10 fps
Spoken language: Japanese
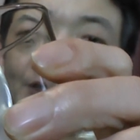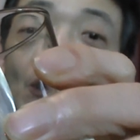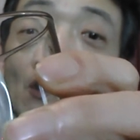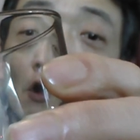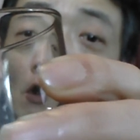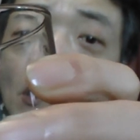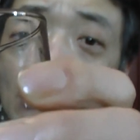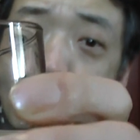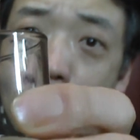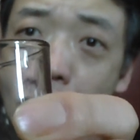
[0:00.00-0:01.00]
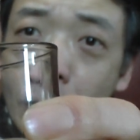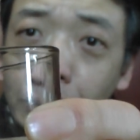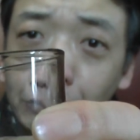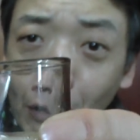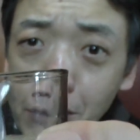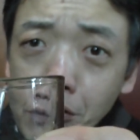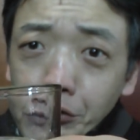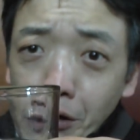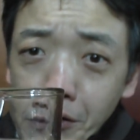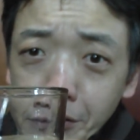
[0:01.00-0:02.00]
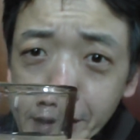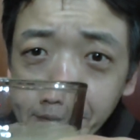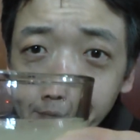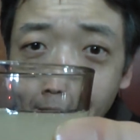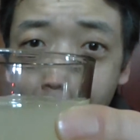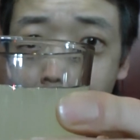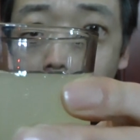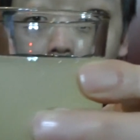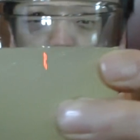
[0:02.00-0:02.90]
おー、トロトロですね。